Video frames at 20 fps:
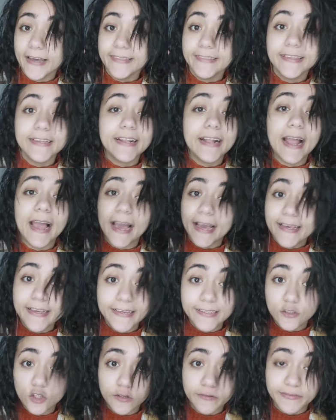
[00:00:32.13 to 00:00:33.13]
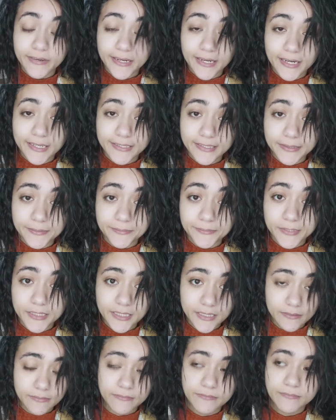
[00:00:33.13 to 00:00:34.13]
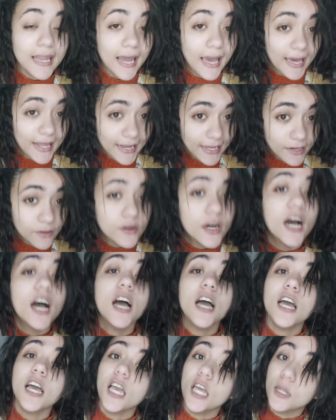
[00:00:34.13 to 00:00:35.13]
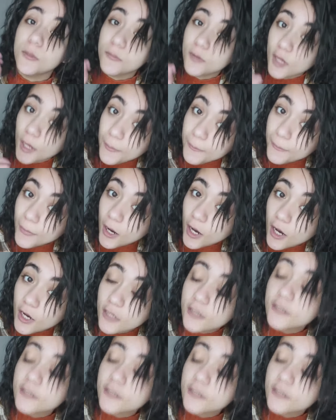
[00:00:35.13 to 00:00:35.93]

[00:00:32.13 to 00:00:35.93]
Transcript: عندك اي نوع فاكهه تحبيه الحلاوه المربى